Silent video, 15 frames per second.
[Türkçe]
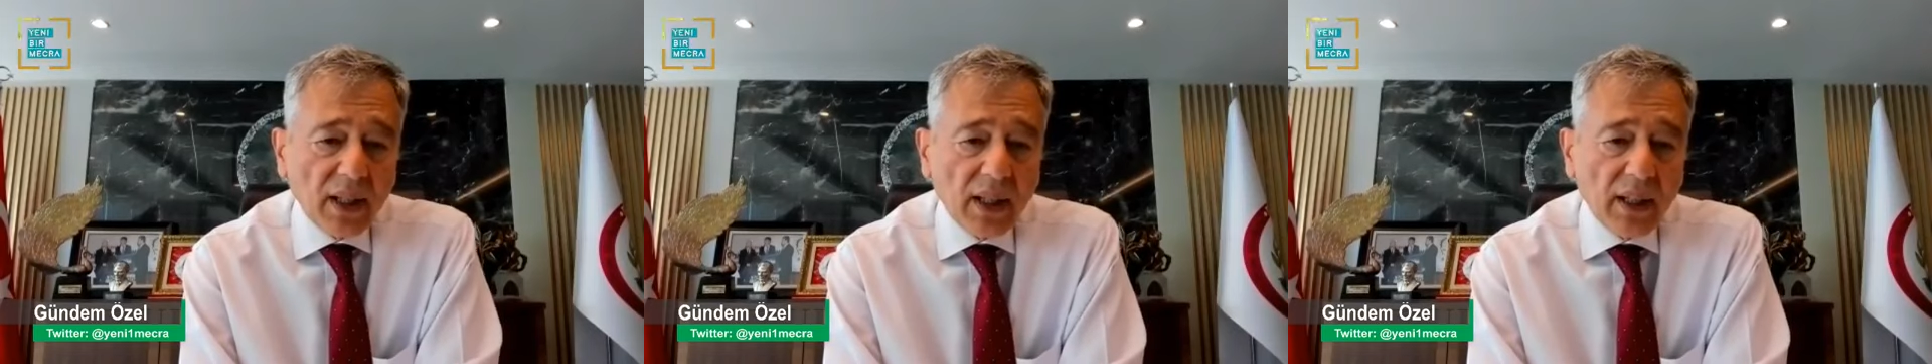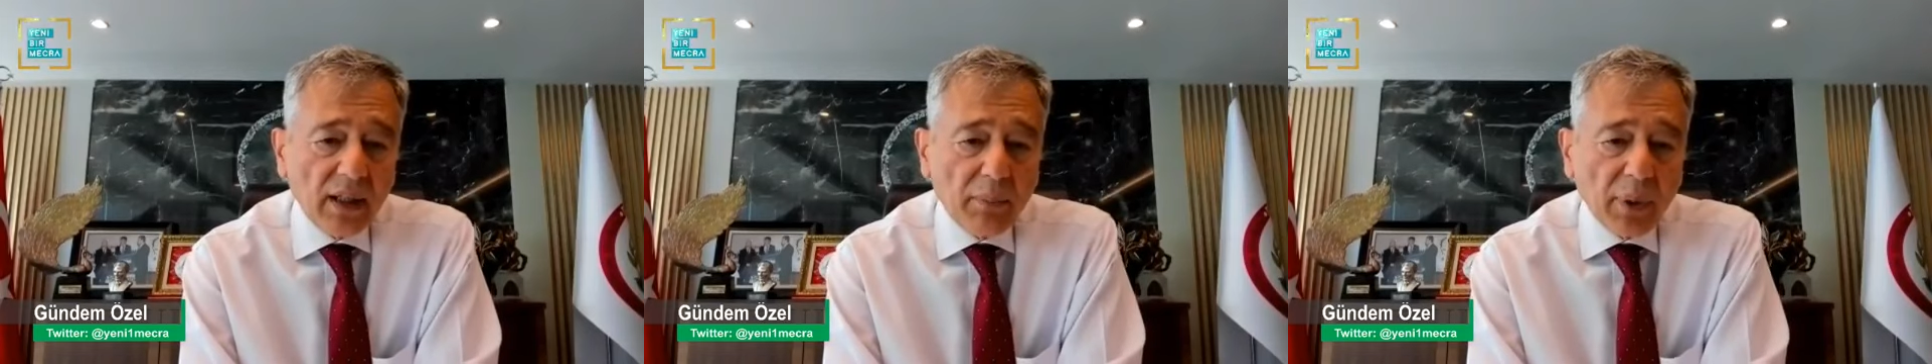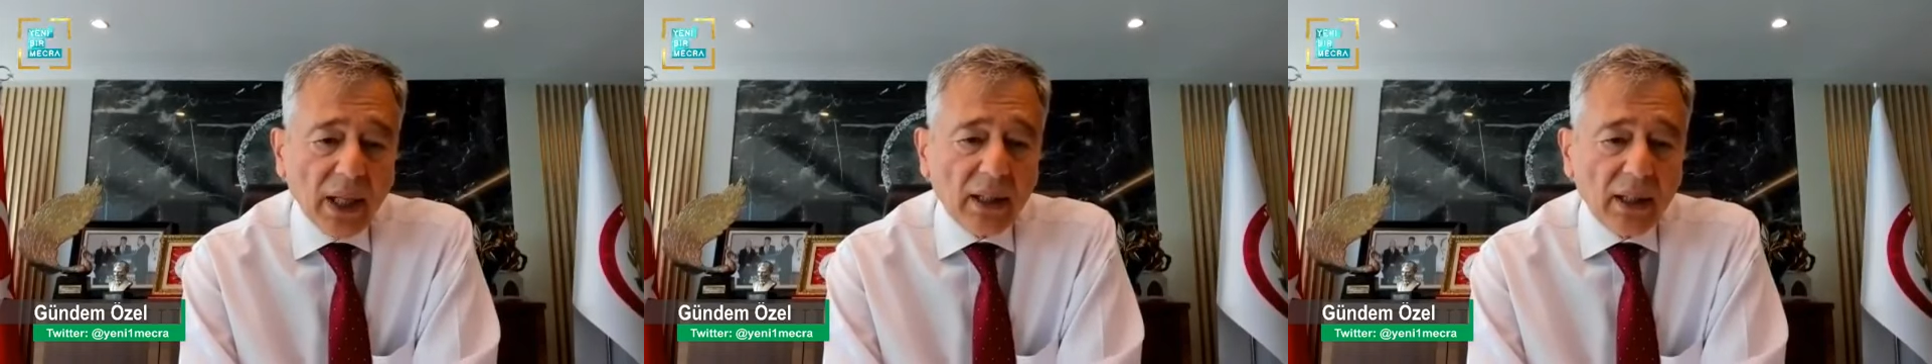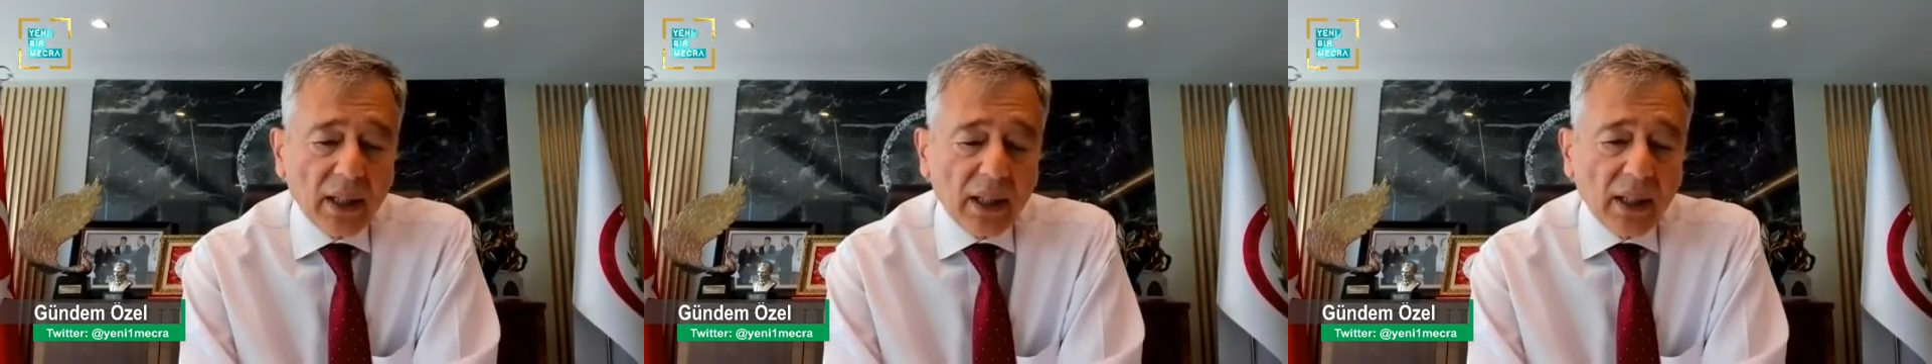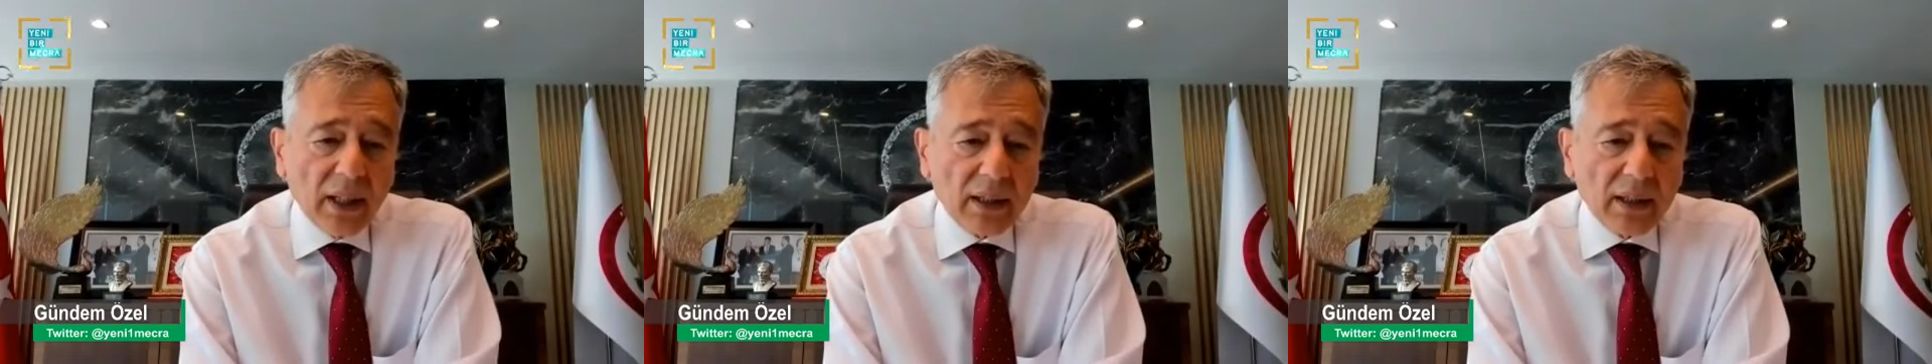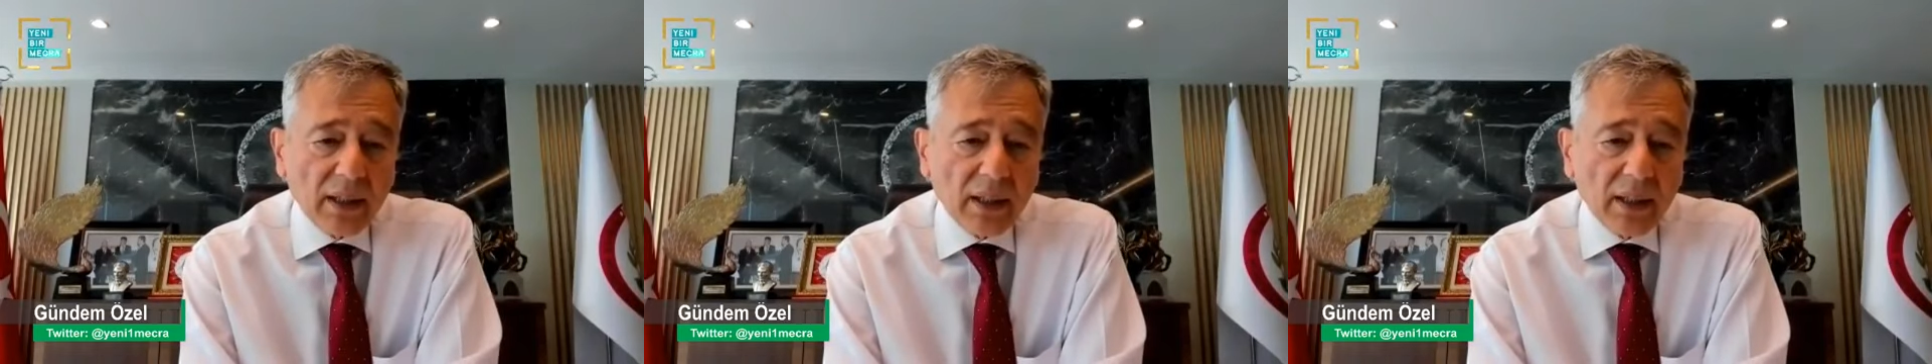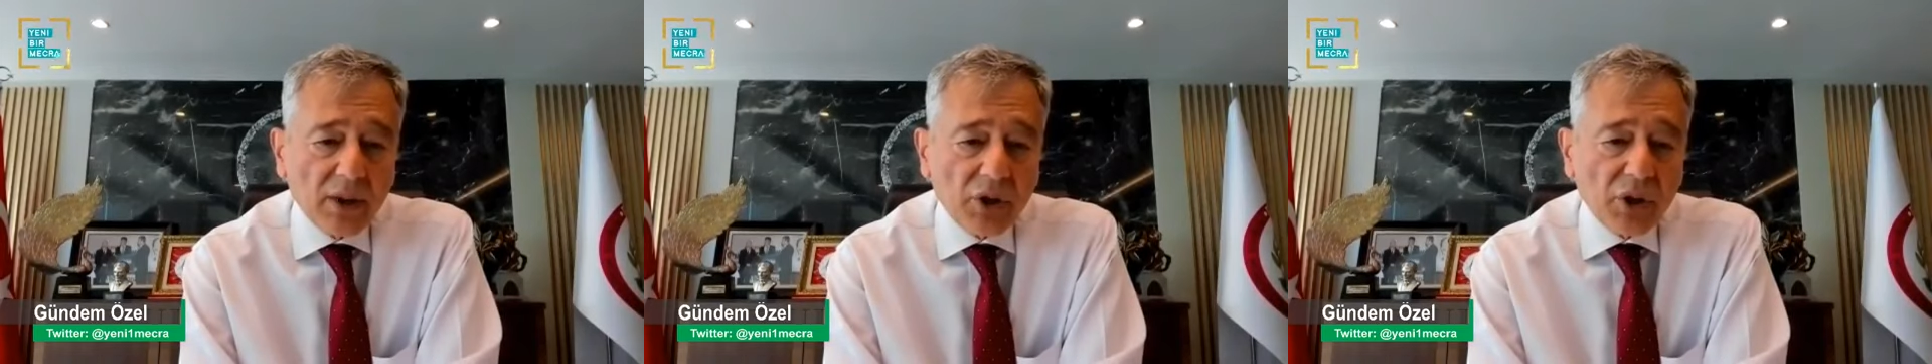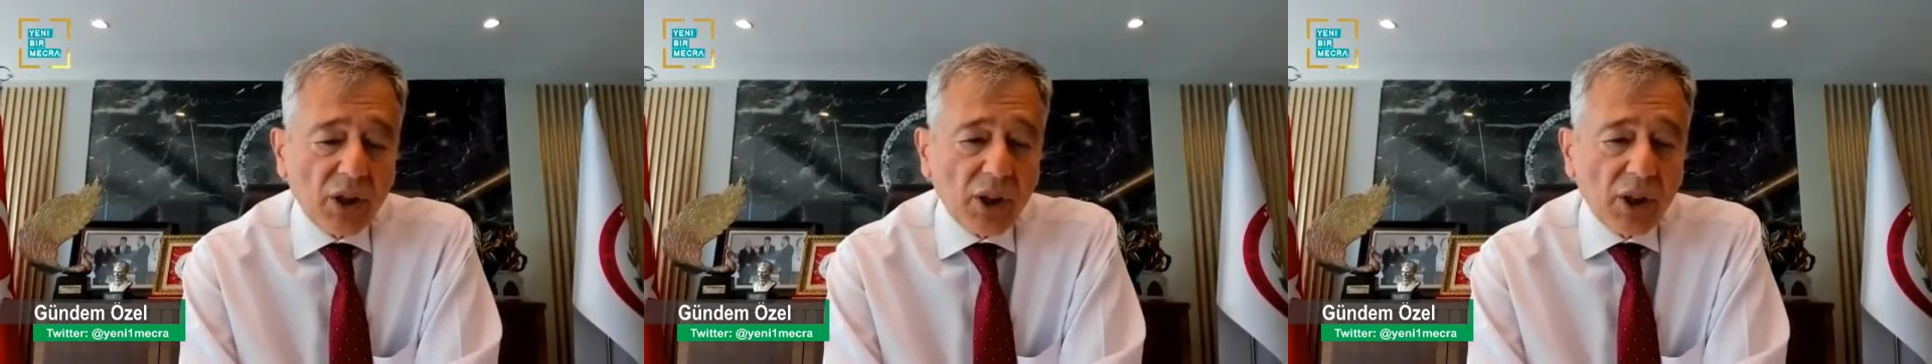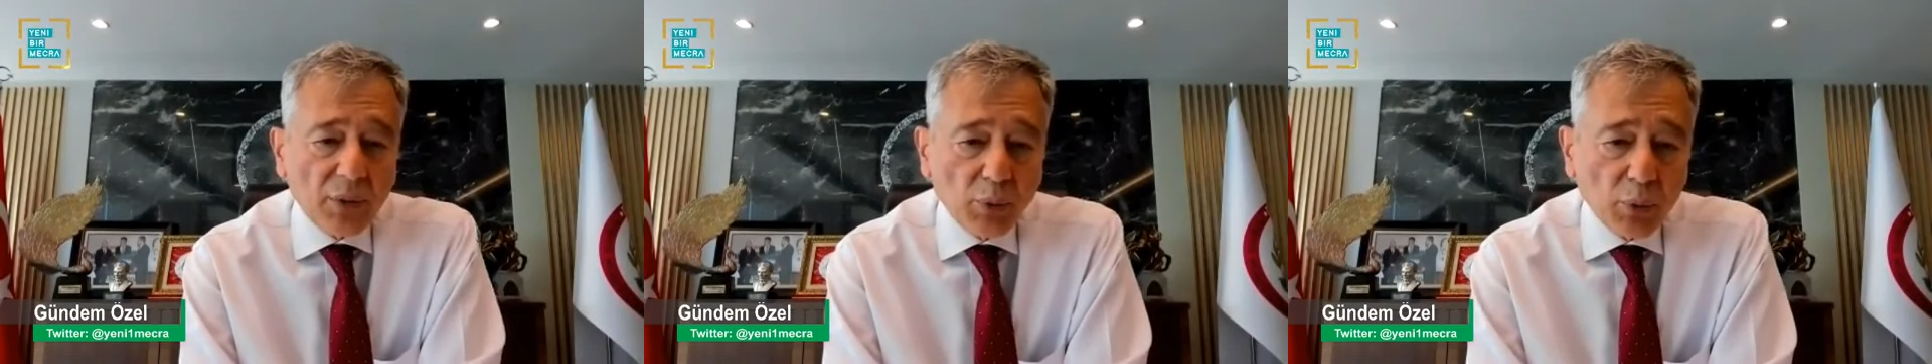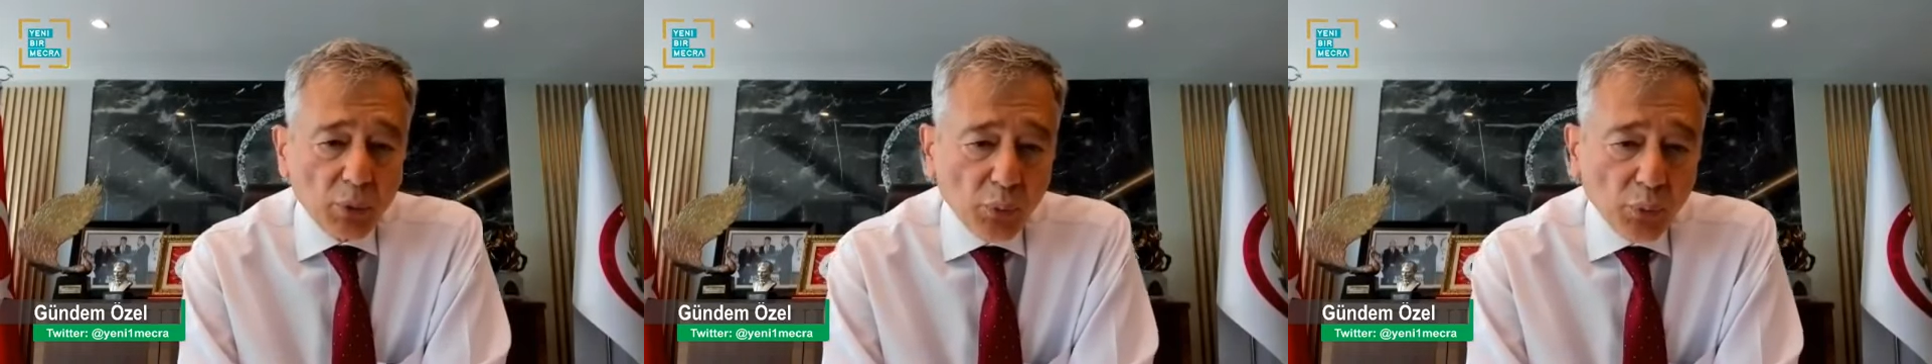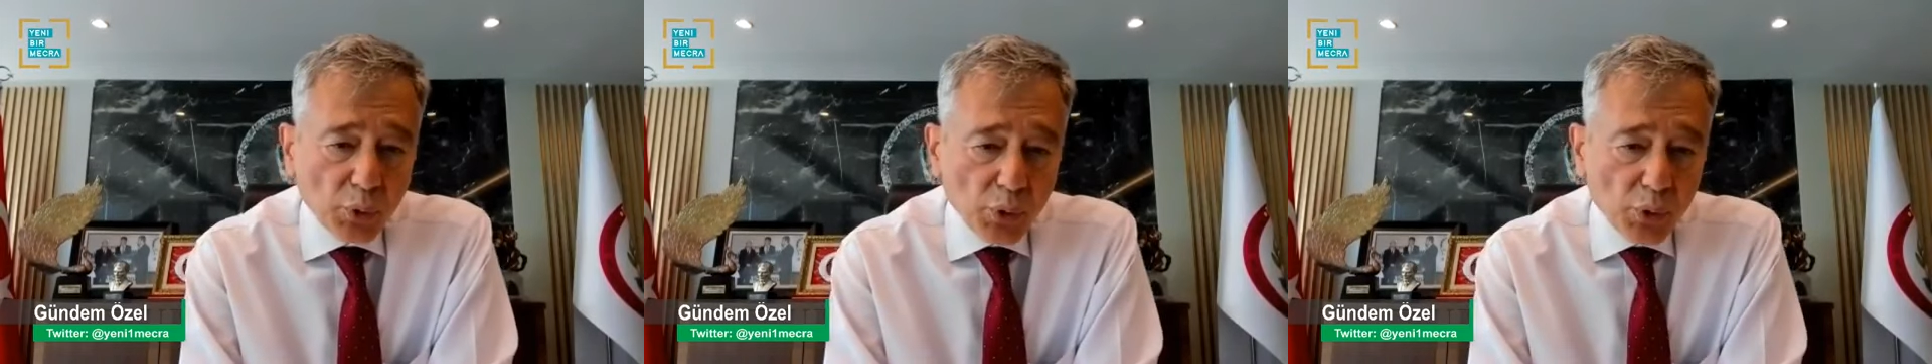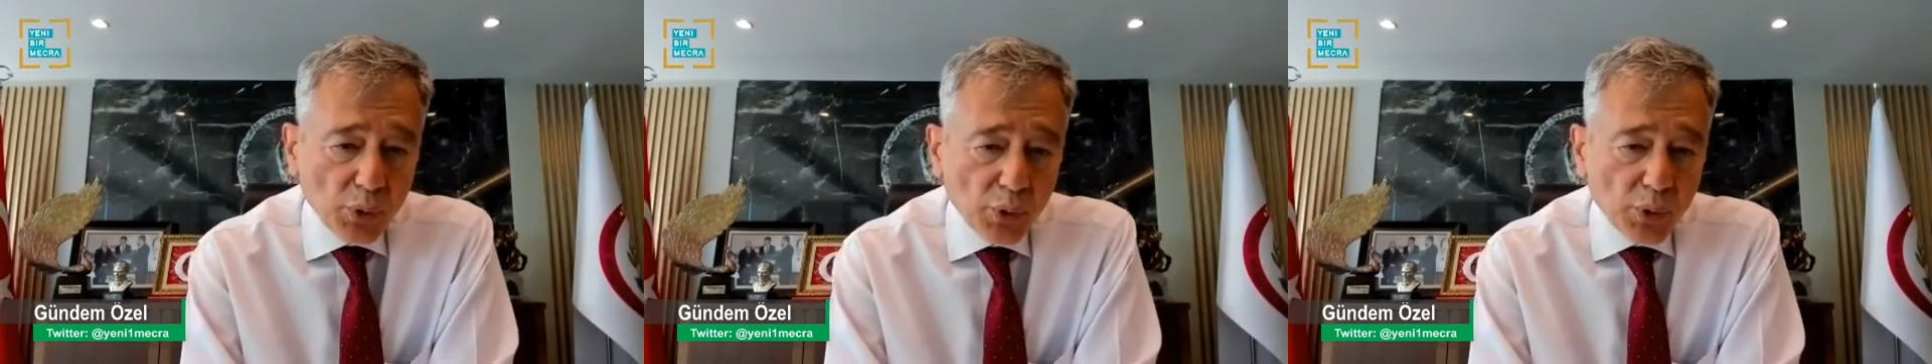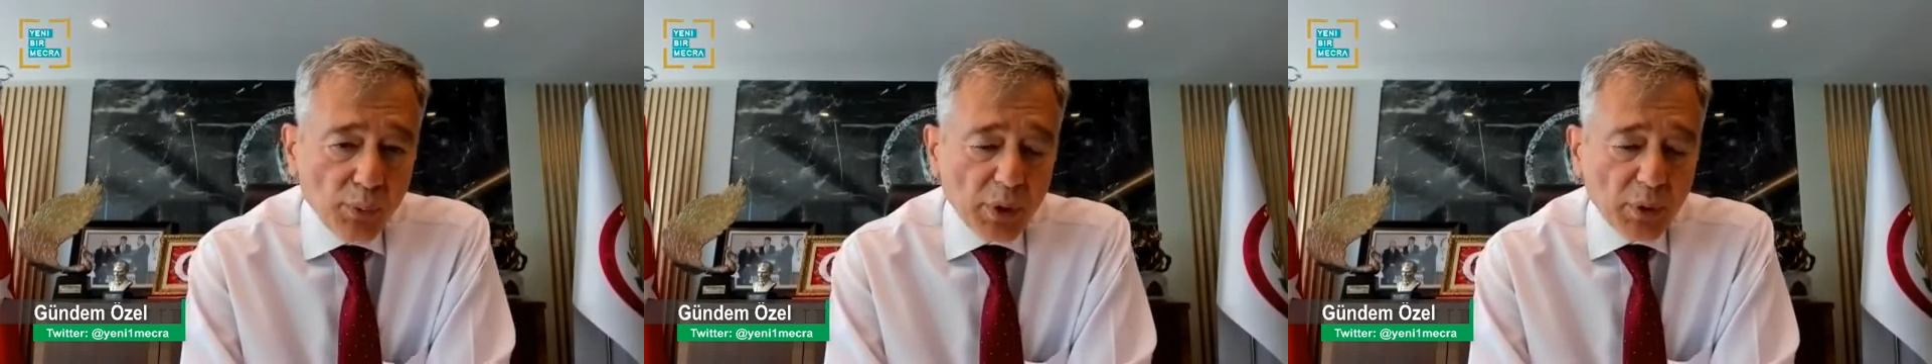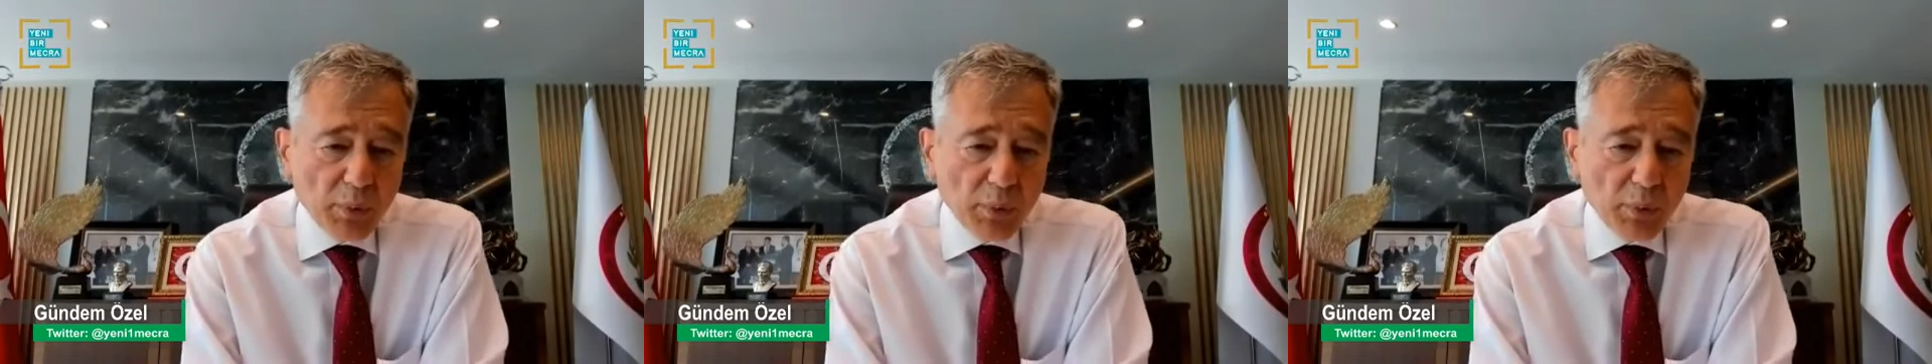Yani beldelerde işte 2000 nüfuslu,